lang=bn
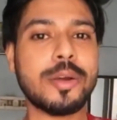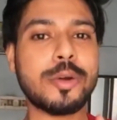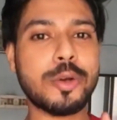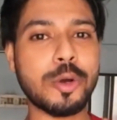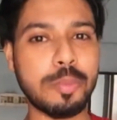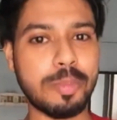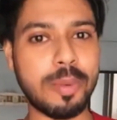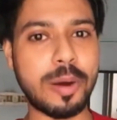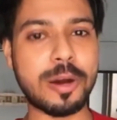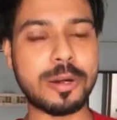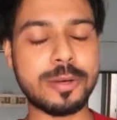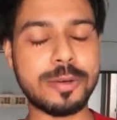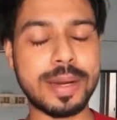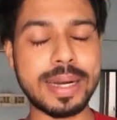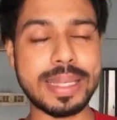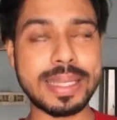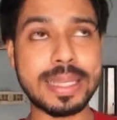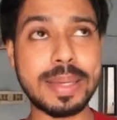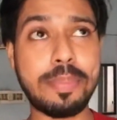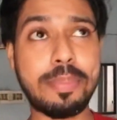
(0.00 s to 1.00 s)
টুম্পা
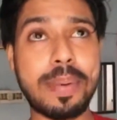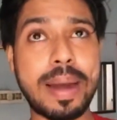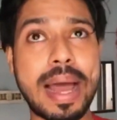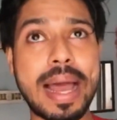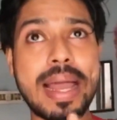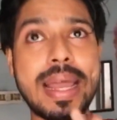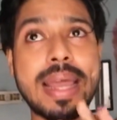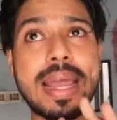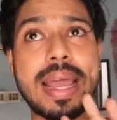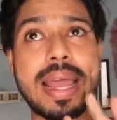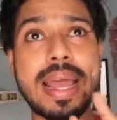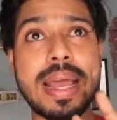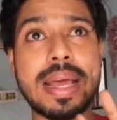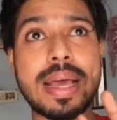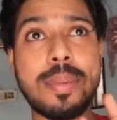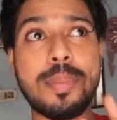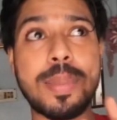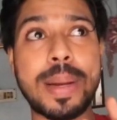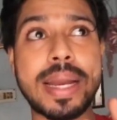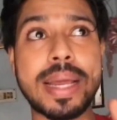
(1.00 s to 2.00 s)
প্রায়
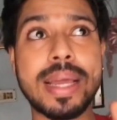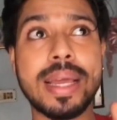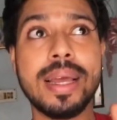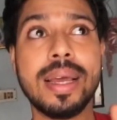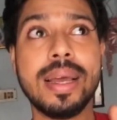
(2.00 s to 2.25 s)
মানে